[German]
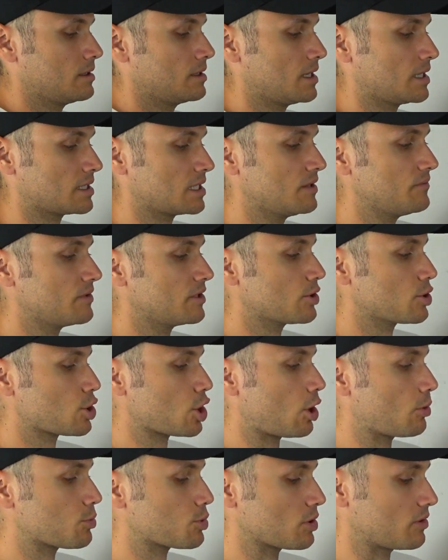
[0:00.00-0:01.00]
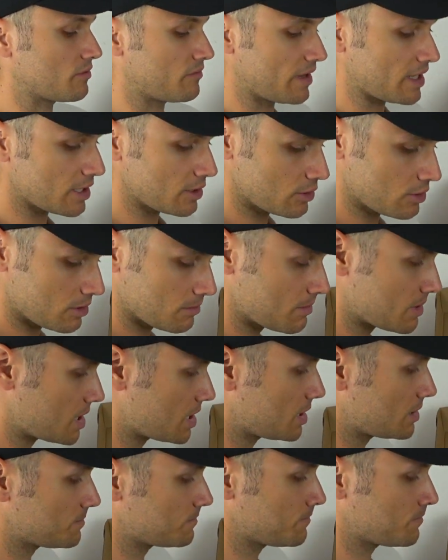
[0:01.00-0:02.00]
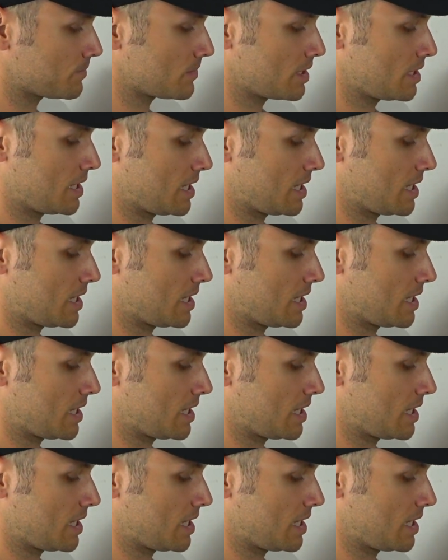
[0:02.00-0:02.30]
Nachdem wir den Schaumstoff weggenommen haben,